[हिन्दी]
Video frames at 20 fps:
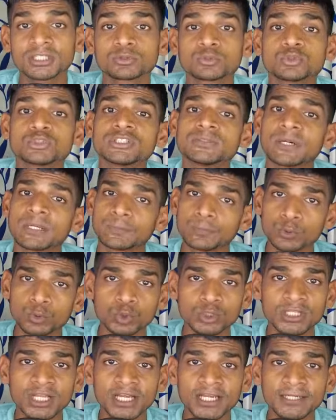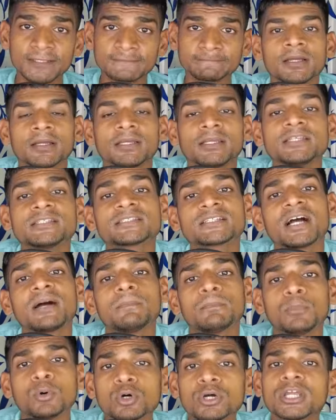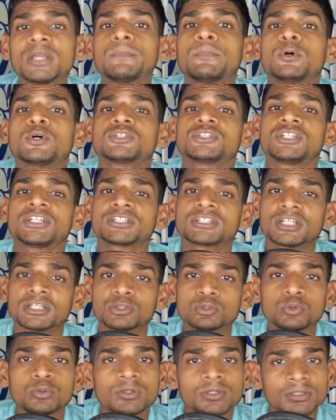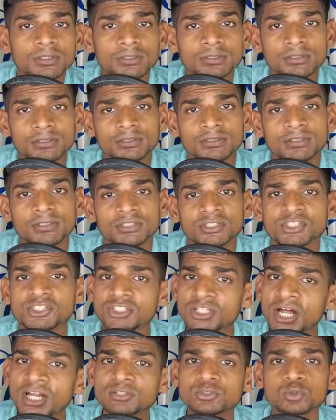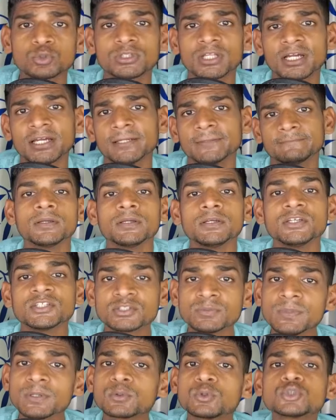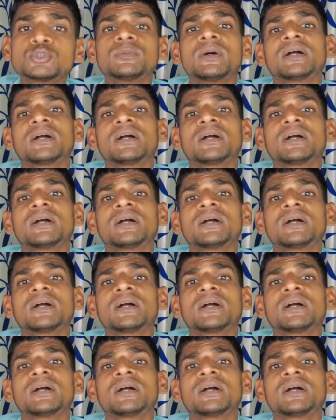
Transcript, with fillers: तत्वों से भरपूर होता है इसका मुख्य पौष्टिक तत्व स्टार्च होता है इसमें कुछ